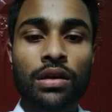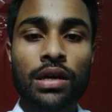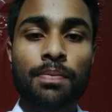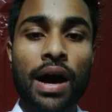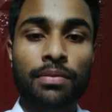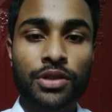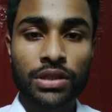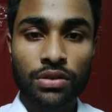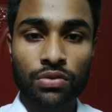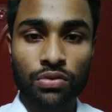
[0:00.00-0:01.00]
এই ফার্মেসি
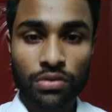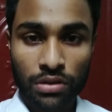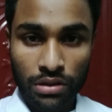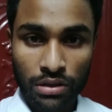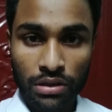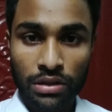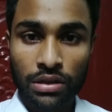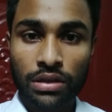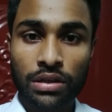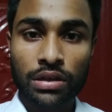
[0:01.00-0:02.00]
কিন্তু
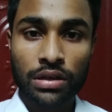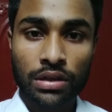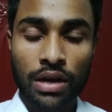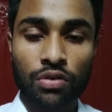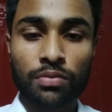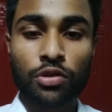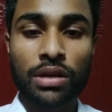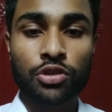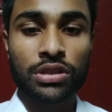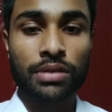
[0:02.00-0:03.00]
এখন
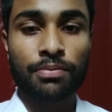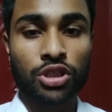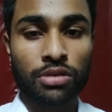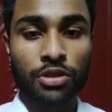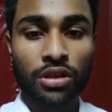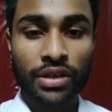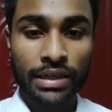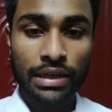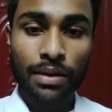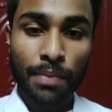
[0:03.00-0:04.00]
বললাম হচ্ছে বিশ্ববিদ্যালয়
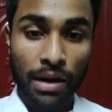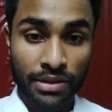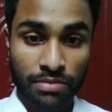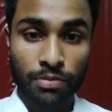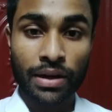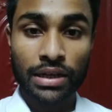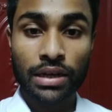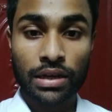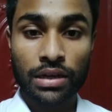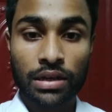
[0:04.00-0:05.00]
থেকে ফার্মেসি বিভাগে
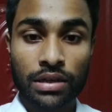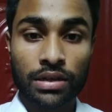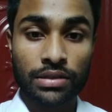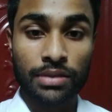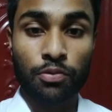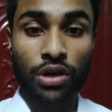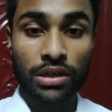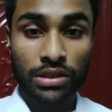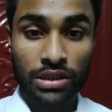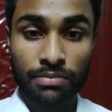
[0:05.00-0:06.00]
যে
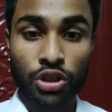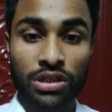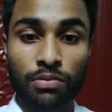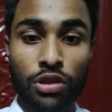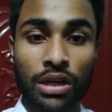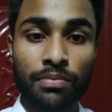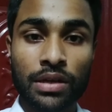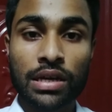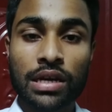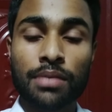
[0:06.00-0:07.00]
পড়ার সে বিষয়টা বললাম
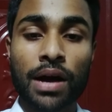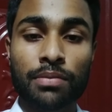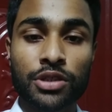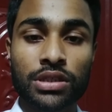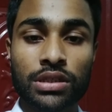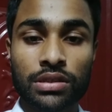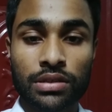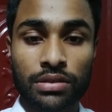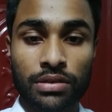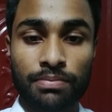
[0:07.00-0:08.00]
এই ফার্মেসি
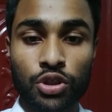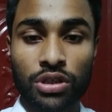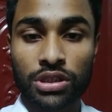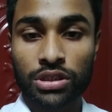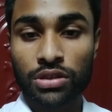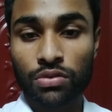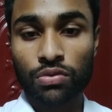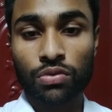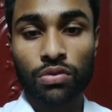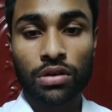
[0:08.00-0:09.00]
বিষয়টি
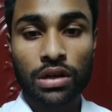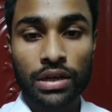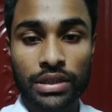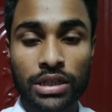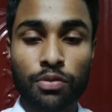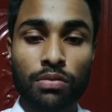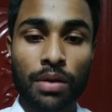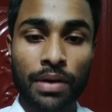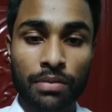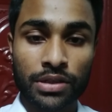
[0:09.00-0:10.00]
কিন্তু ডিপ্লোমা
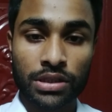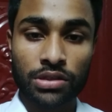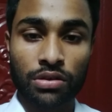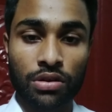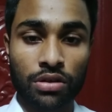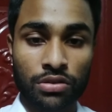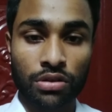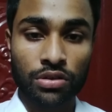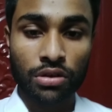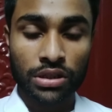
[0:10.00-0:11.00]
ফার্মেসি
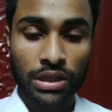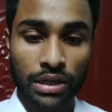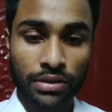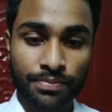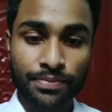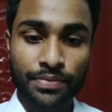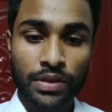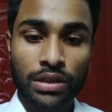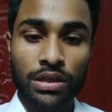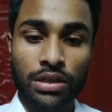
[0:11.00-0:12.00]
অর্থাৎ
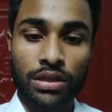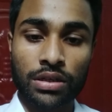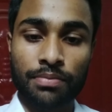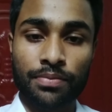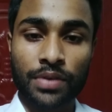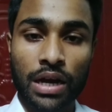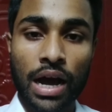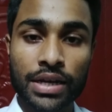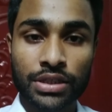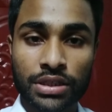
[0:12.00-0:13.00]

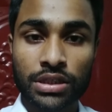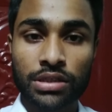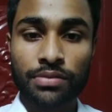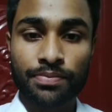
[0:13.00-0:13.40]
আইএসটি